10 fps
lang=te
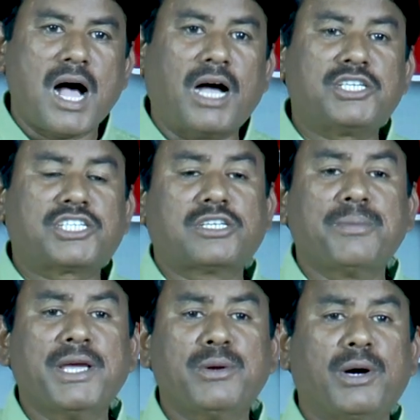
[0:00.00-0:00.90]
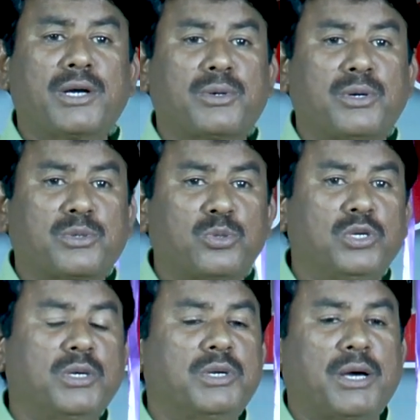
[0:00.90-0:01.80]
ఆ ఇష్టమైన వారి కొరకు
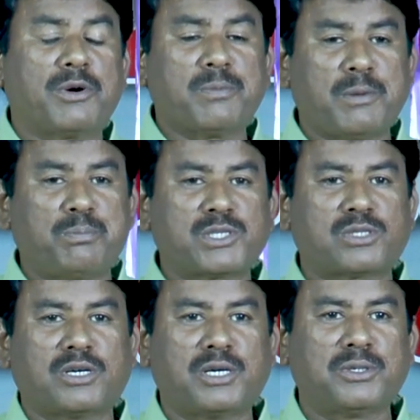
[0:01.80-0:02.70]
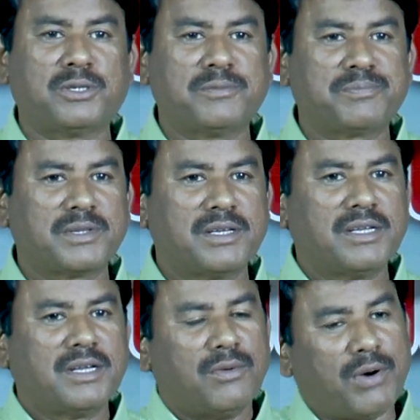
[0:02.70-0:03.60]
దేవుడు ఎవరిని పంపిస్తున్నాడు
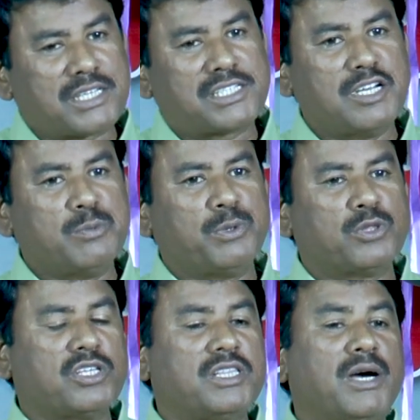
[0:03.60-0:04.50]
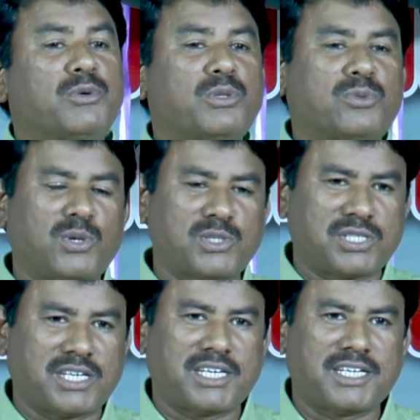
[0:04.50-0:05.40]
వారు చనిపోతే దేవదూతలు
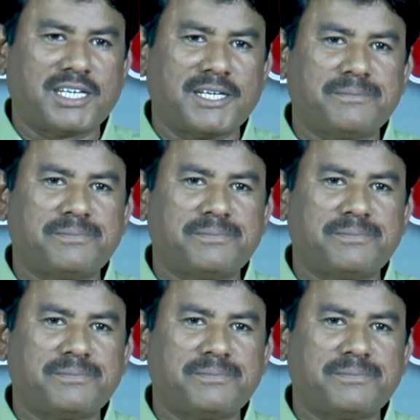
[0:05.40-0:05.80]
వస్తారండి